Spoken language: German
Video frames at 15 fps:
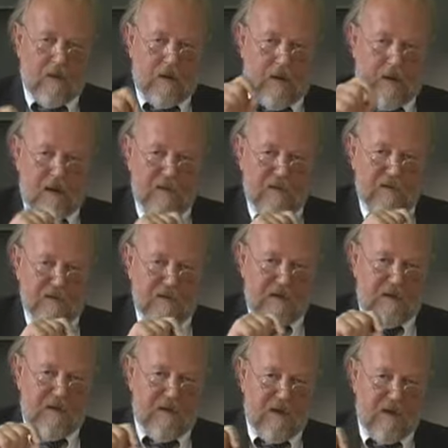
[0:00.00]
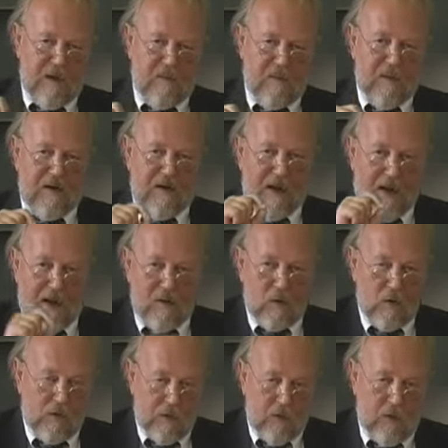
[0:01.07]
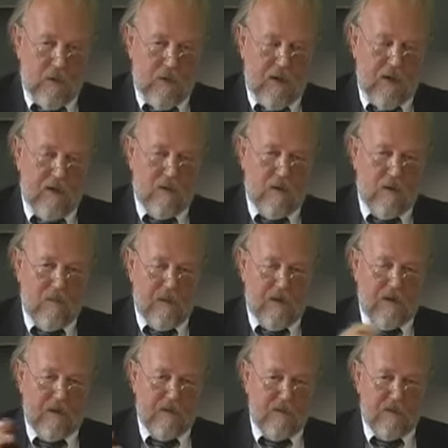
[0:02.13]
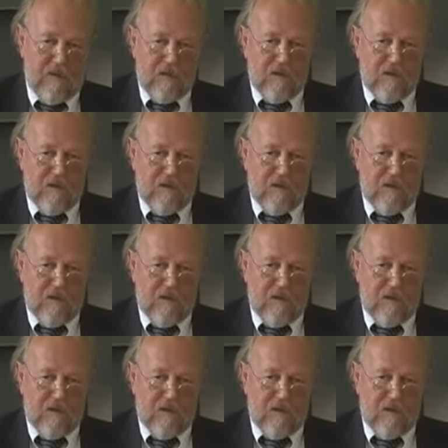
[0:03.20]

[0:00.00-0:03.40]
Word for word: Alles ist in dieser Ebene nanostrukturiert, da kommt der nächste, äh,